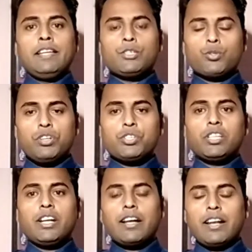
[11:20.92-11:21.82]
इसको
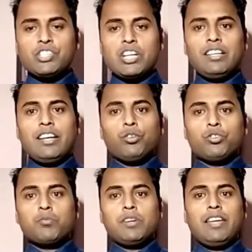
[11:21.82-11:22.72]
स्थिर रखना चाहते हैं
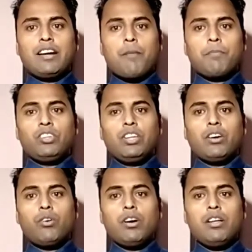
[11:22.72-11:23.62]
तो इसमें एक आपने
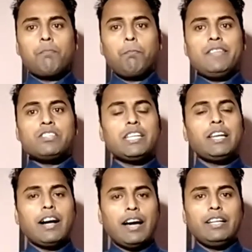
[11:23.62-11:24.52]
देखा होगा पिन
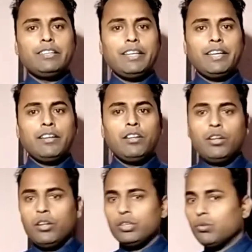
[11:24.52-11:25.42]
सी लगा लेते हैं
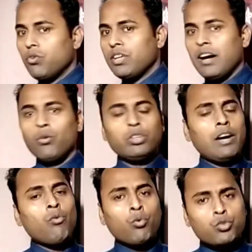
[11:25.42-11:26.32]
तो वो क्या
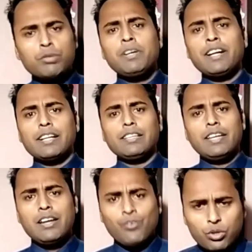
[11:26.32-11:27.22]
होता है वो कुछ भी
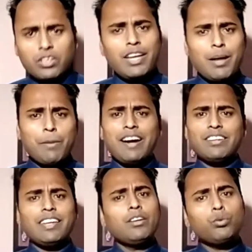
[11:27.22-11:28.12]
करते हैं उठते हैं
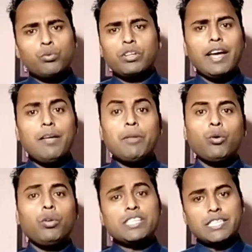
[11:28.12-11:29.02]
बैठते हैं तो वो टाई
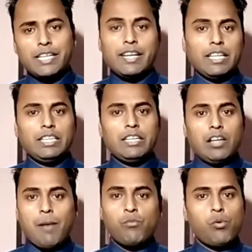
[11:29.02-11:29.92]
बिल्कुल स्थिर रहती
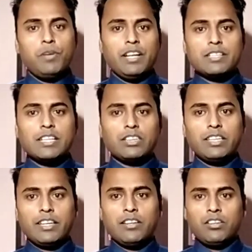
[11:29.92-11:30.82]
है आप वो भी कर
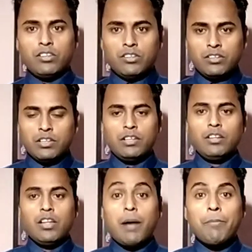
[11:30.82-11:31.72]
सकते हैं
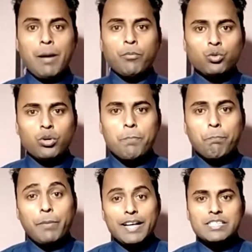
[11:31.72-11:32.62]
अब मैं आपको थोड़ा
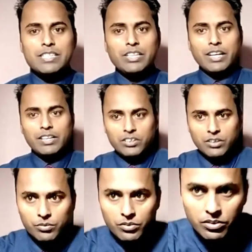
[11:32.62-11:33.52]
पास से दिखा देता हूं